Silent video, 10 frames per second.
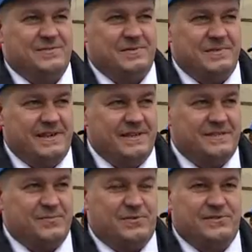
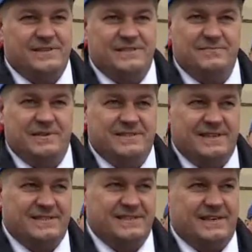Вспоминаются прошлые
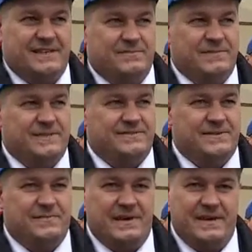демонстрации, когда мы
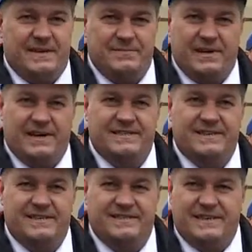совсем маленькими
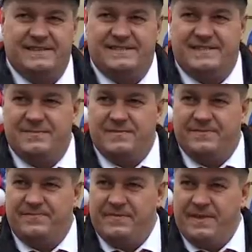ходили с родителями,
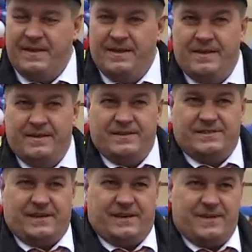с
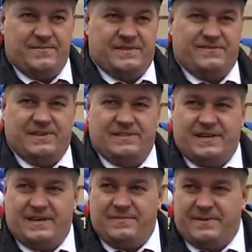шарами, с
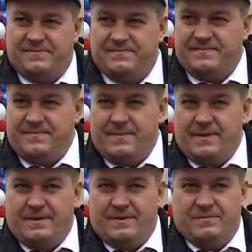флажками.
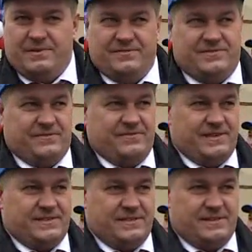Было всем
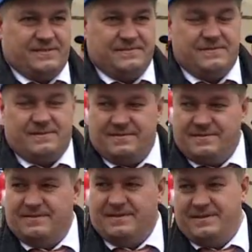весело
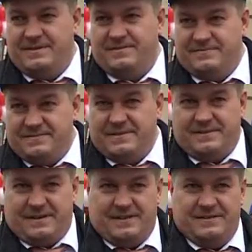и
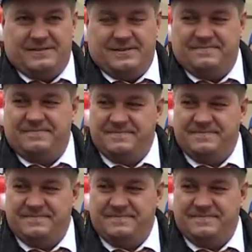радостно